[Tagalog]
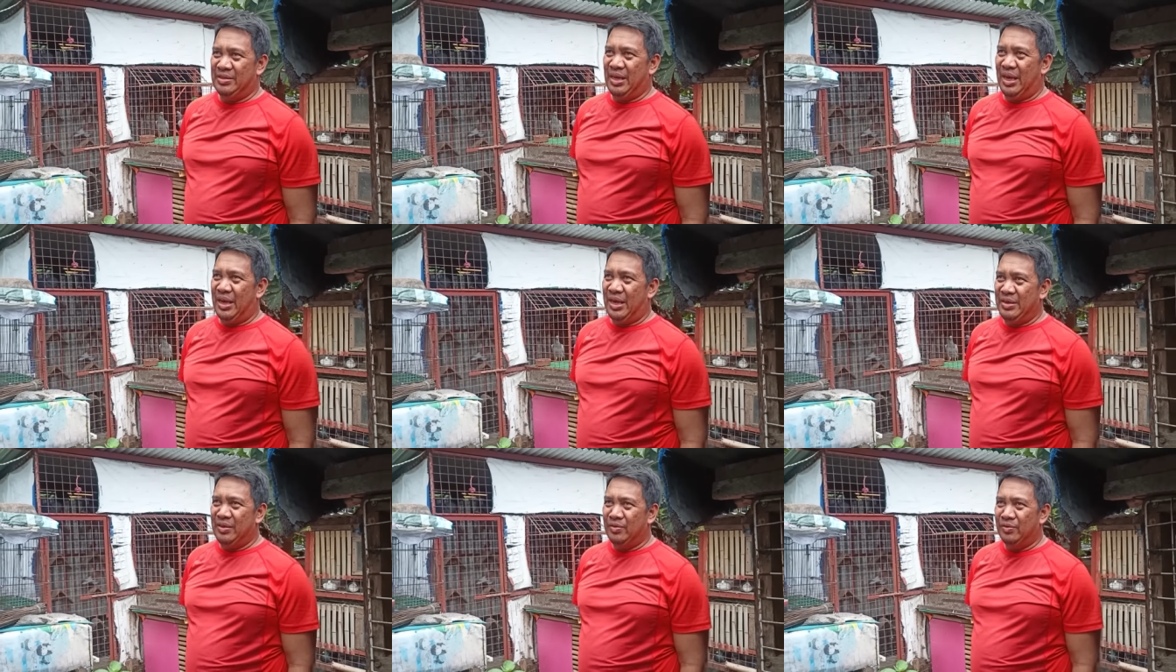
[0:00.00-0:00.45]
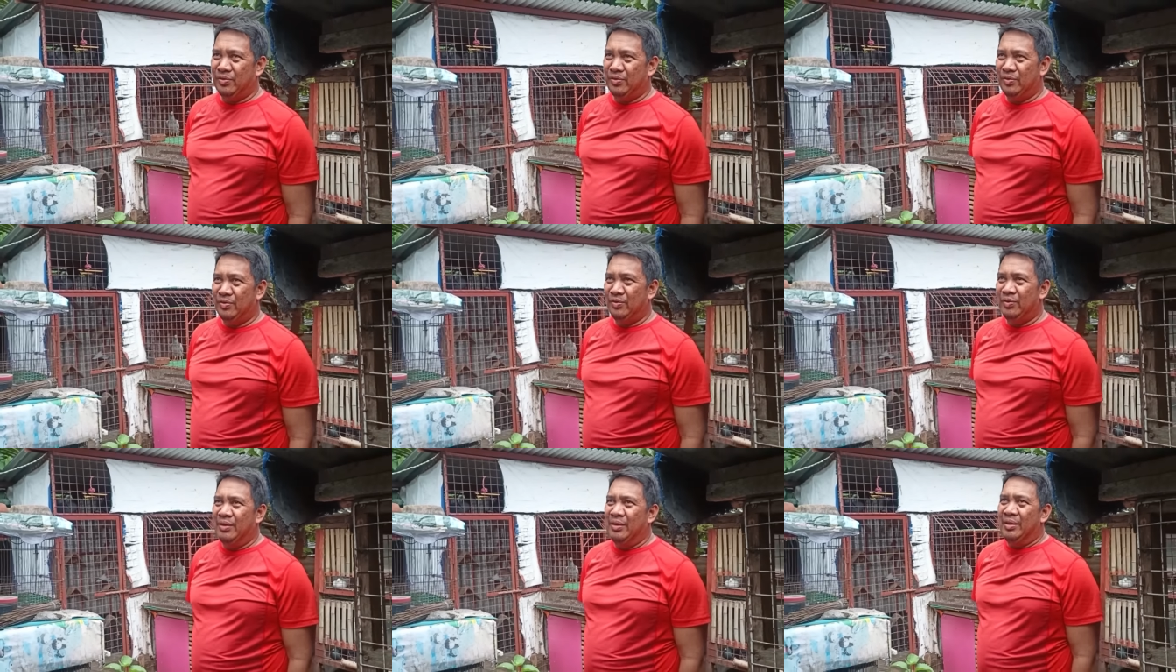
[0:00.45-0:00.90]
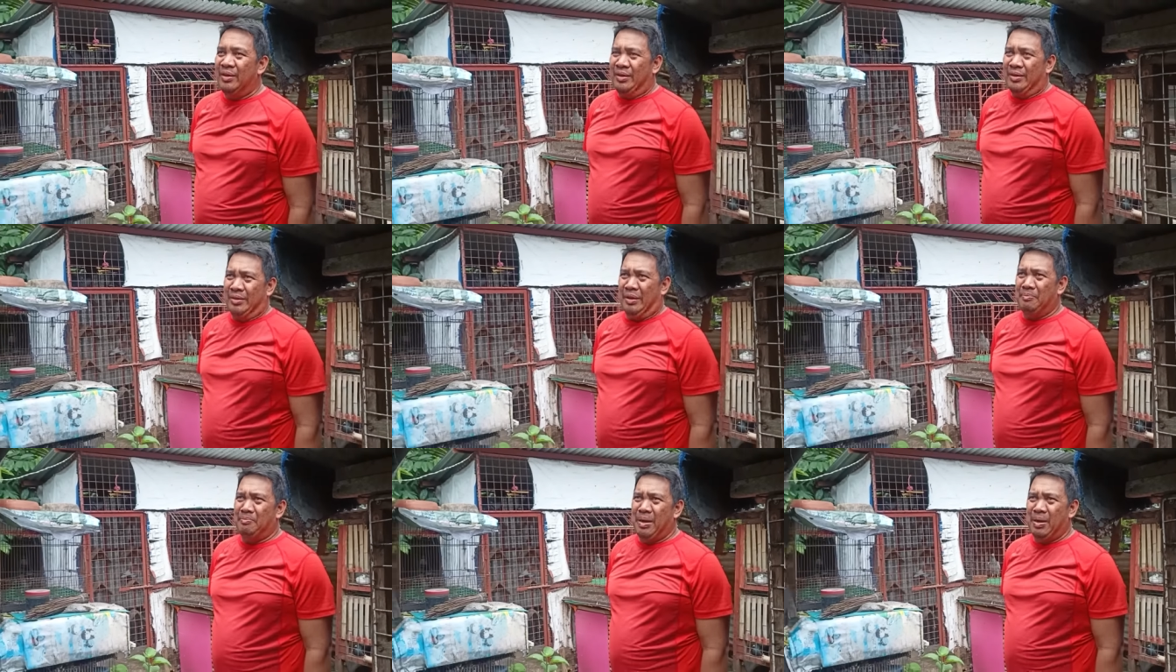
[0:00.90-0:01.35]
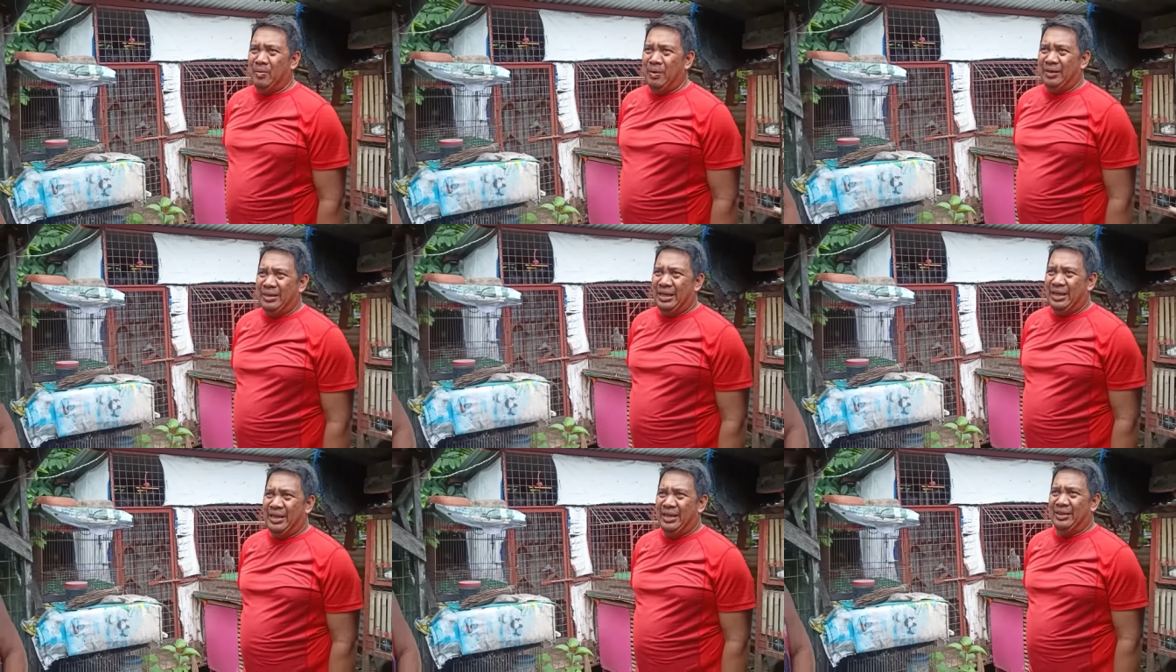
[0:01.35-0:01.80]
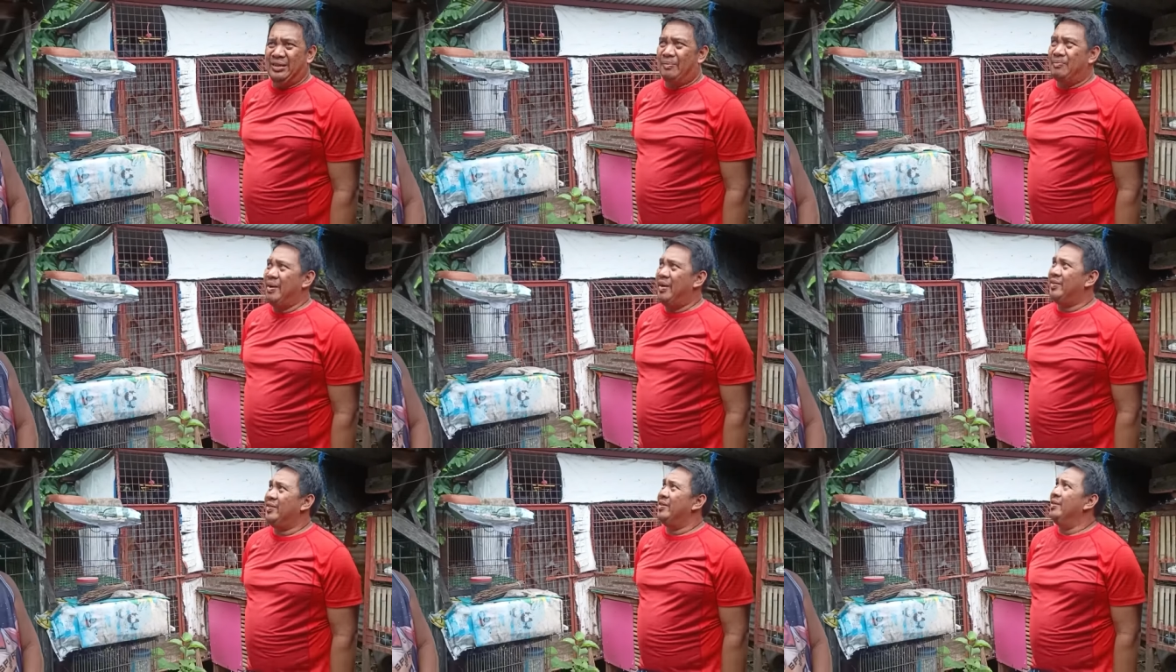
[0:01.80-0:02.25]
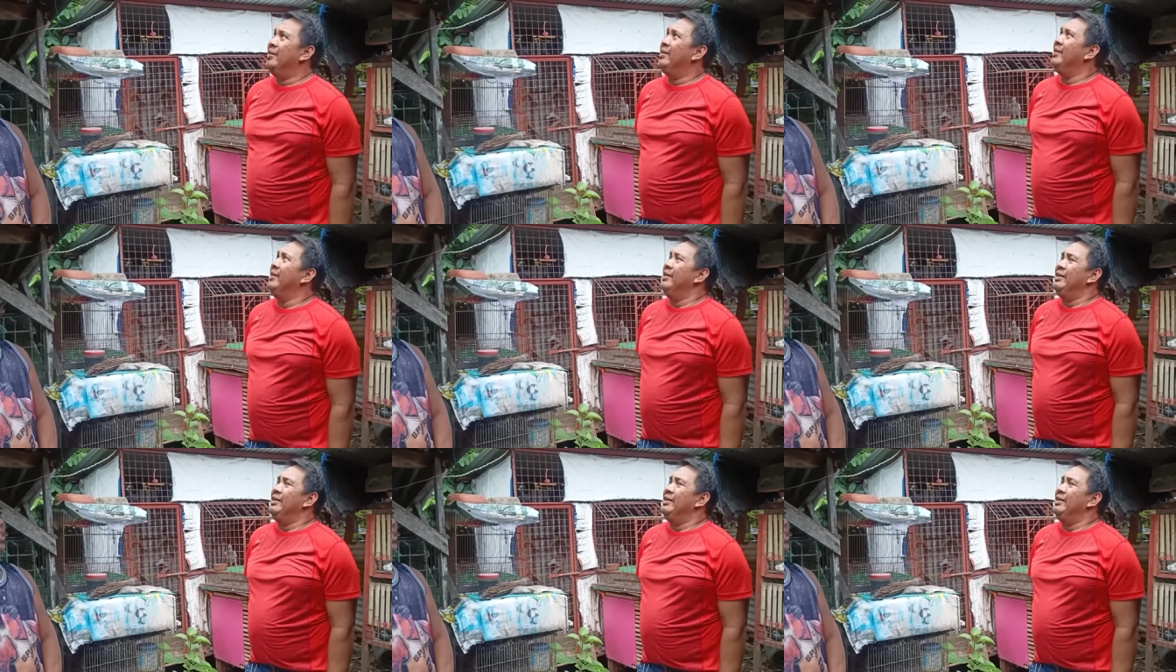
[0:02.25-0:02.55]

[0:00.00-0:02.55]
Tsaka yung Number one talaga the best,